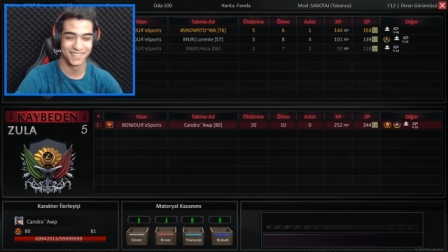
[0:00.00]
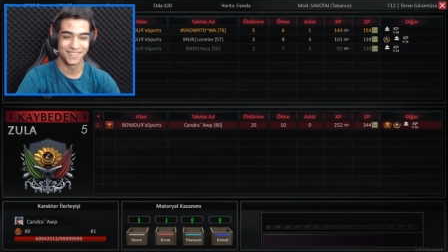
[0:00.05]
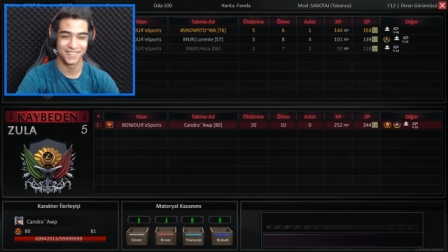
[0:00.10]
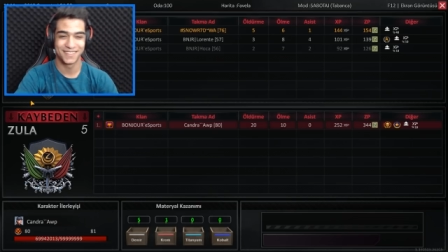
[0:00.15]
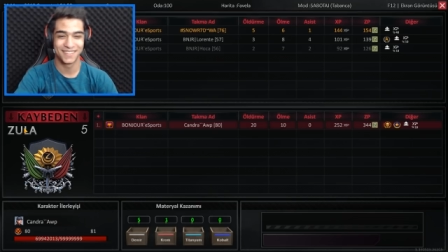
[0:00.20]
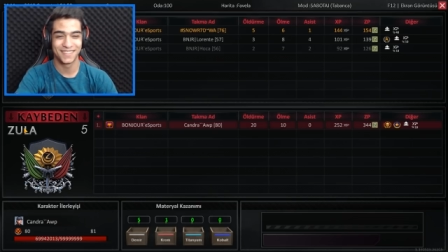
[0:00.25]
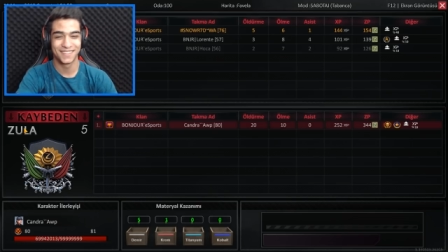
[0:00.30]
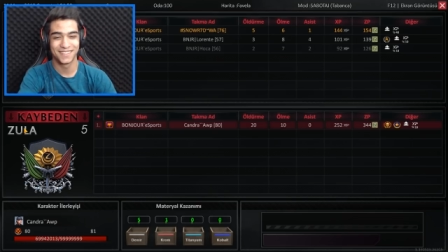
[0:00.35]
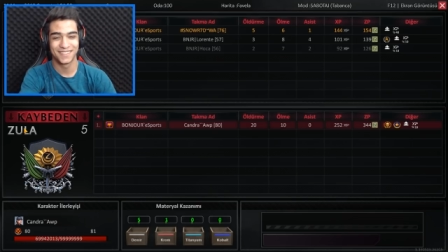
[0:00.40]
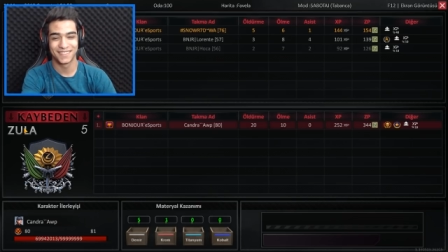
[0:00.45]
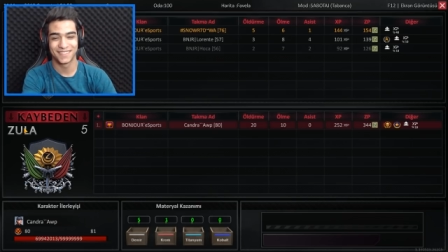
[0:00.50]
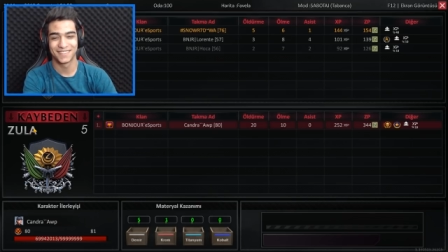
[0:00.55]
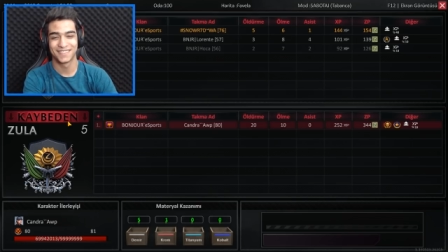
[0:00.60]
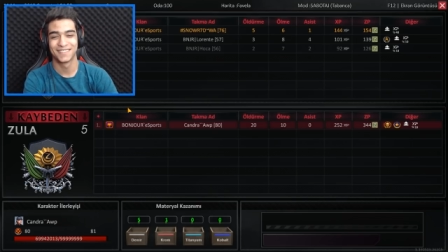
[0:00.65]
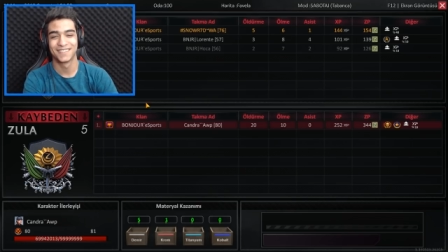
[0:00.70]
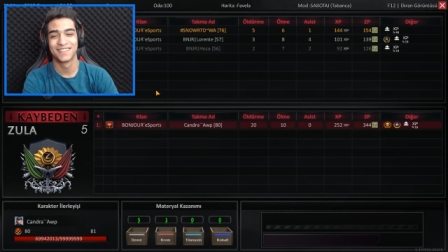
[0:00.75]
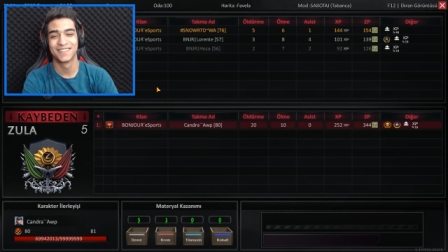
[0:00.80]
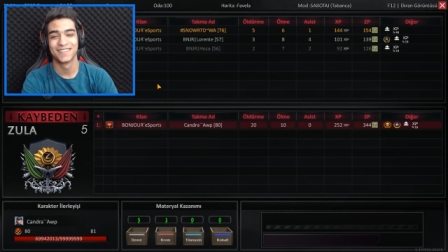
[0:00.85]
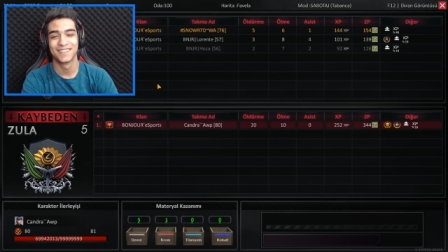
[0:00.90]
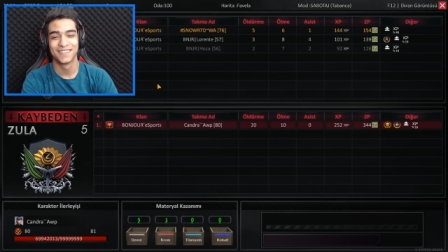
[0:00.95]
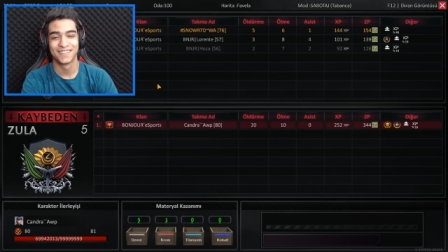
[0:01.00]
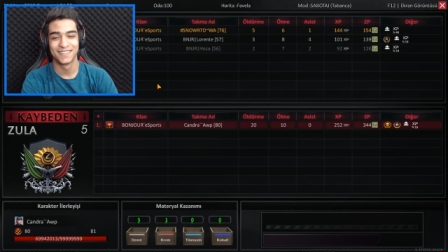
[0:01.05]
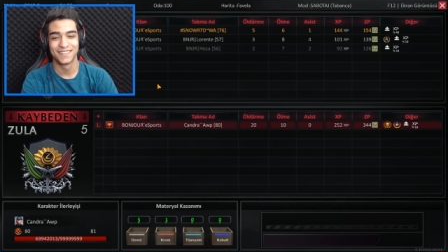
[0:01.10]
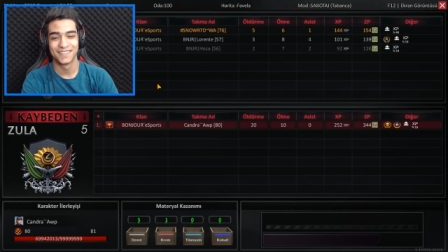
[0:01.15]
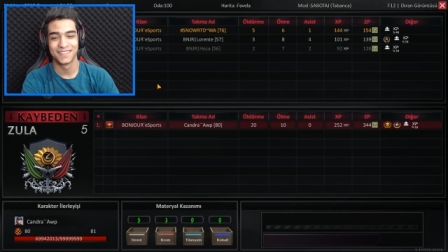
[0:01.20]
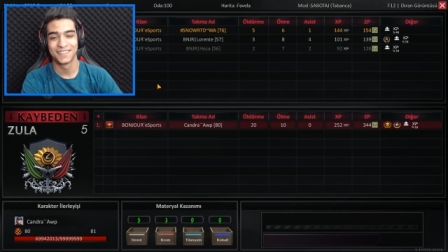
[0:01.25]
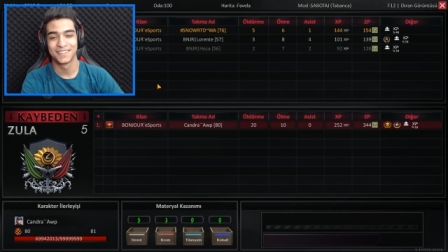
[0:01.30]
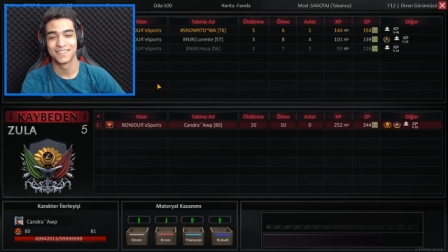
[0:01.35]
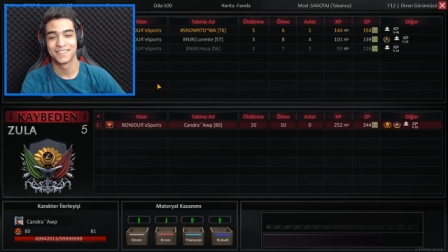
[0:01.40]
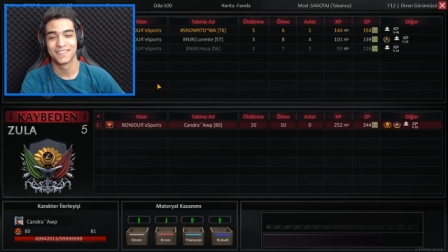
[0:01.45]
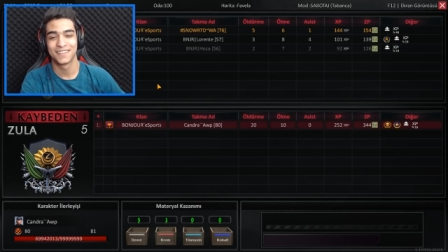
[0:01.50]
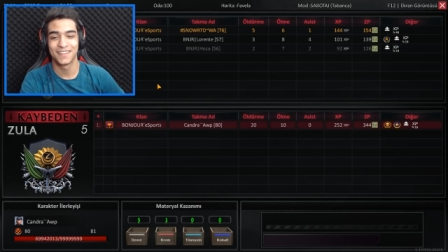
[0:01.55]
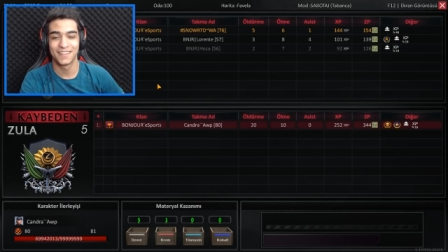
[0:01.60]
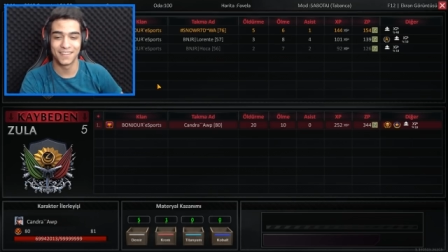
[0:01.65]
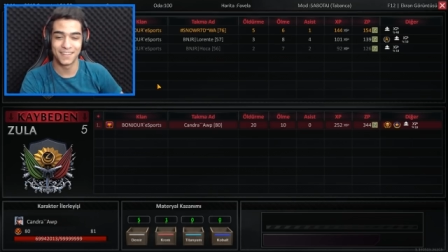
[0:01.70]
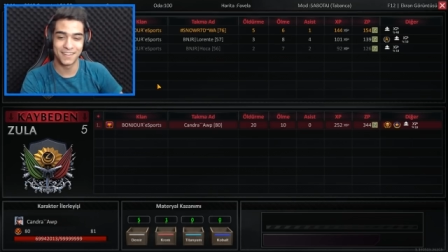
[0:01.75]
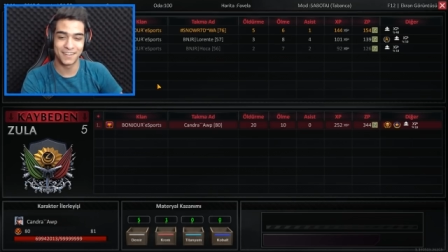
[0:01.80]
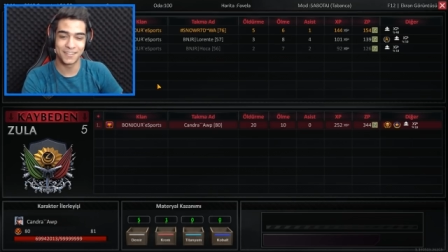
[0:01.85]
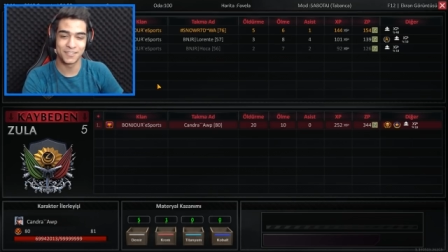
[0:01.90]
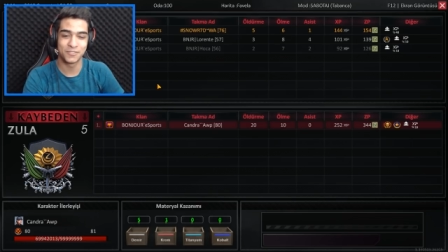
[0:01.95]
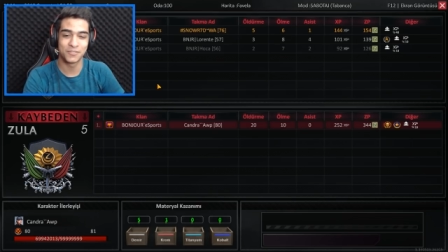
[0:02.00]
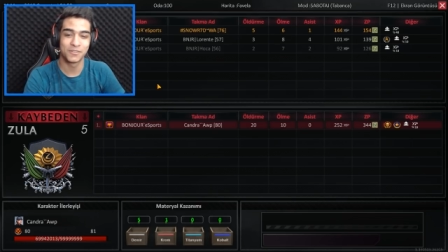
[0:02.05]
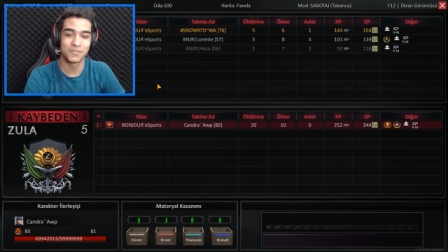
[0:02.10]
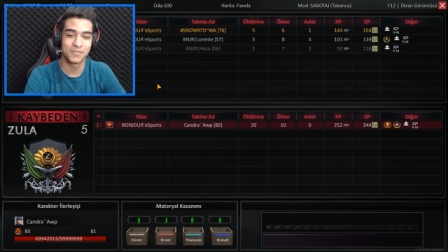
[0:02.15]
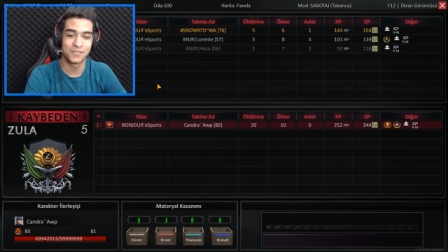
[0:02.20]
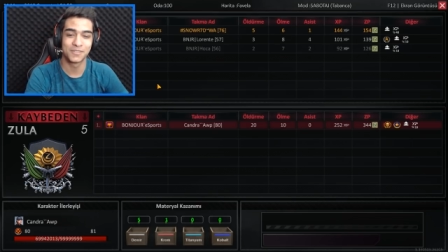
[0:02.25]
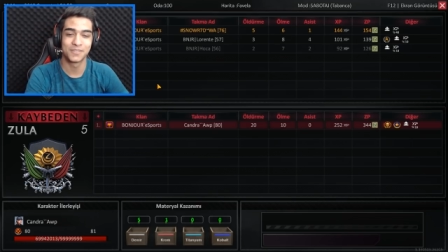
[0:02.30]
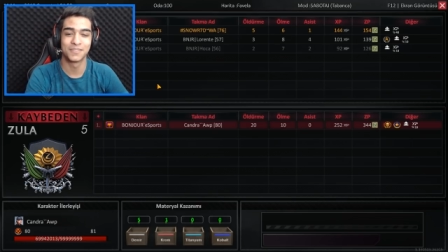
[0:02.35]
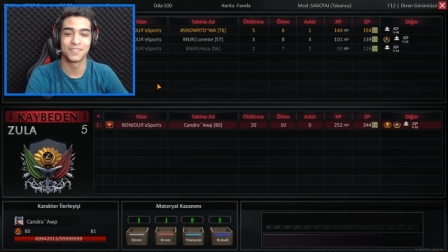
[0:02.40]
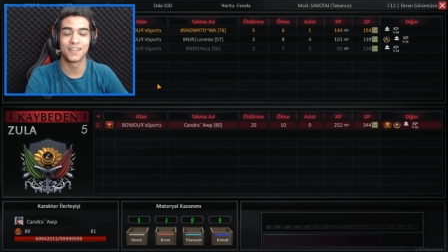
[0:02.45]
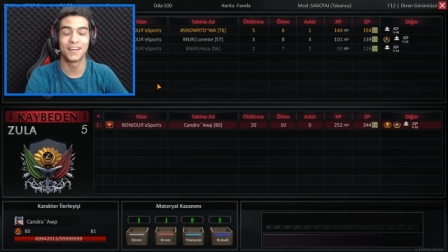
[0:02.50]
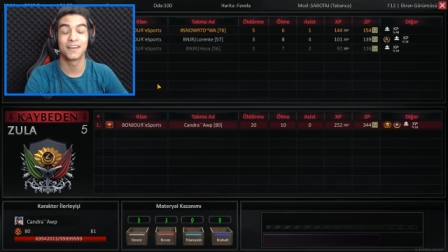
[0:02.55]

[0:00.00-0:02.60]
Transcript: Eyvallah kardeşim. Senin. Allah razı olsun.